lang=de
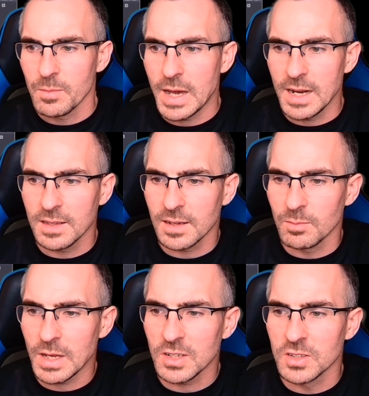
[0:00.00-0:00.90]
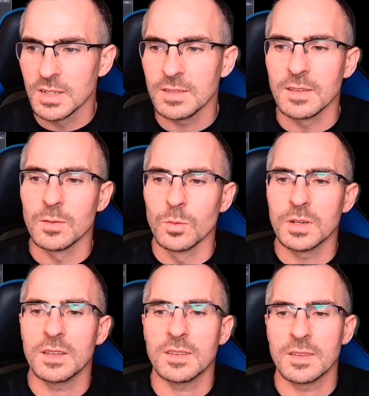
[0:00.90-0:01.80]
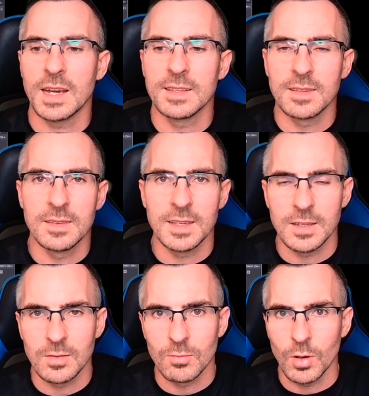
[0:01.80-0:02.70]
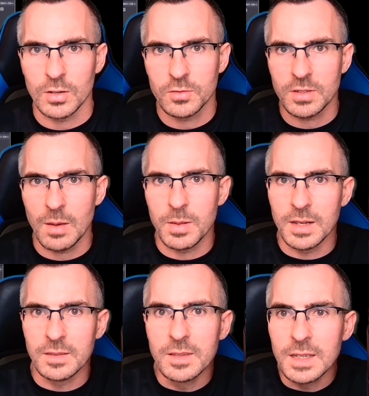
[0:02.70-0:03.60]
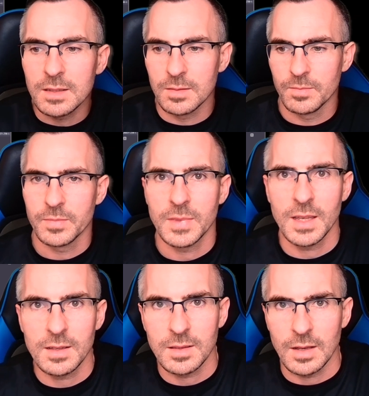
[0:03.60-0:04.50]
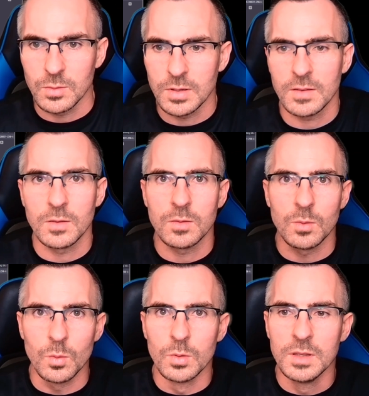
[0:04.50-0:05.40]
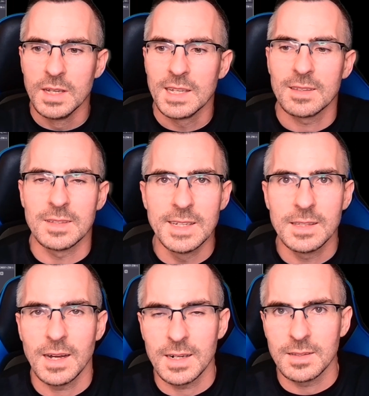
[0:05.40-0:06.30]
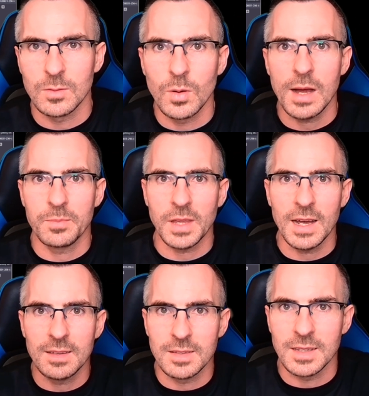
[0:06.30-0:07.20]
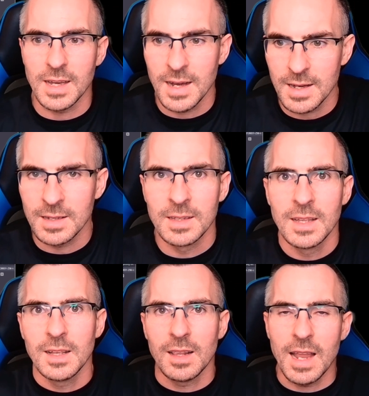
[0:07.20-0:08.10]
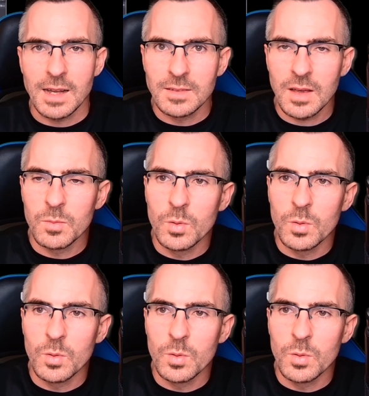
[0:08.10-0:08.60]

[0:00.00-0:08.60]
Bei älteren Menschen ist es so, dass das Ganze sich ja, stabilisiert. Ja, also Testosteron sinkt halt so ab 30 Jahren langsam